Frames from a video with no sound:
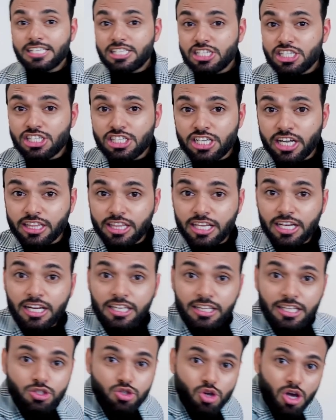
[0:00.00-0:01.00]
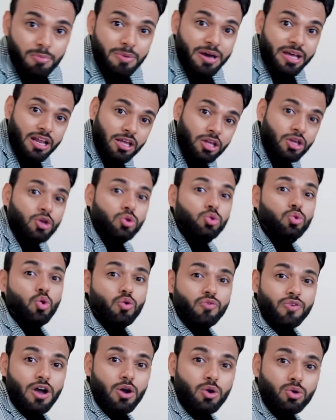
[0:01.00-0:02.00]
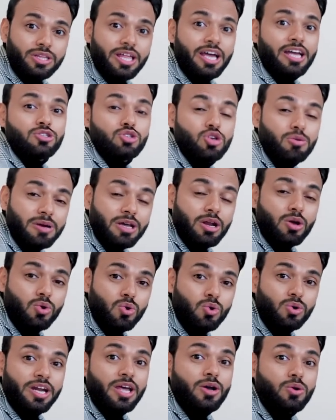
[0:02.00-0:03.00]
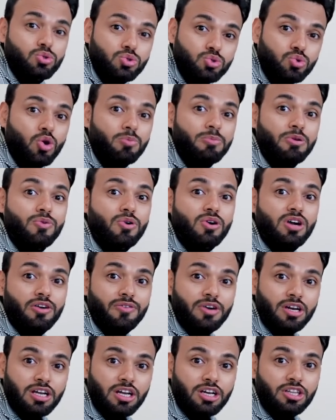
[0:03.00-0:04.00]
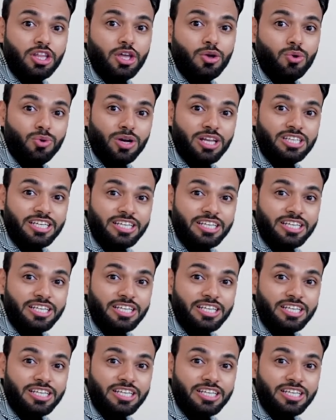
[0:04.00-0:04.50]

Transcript: ये चीज़ करते करते जो हमारा तोहफा होता है जो हमारा कोट है उसको भी वो कवर प्रेफर करते होना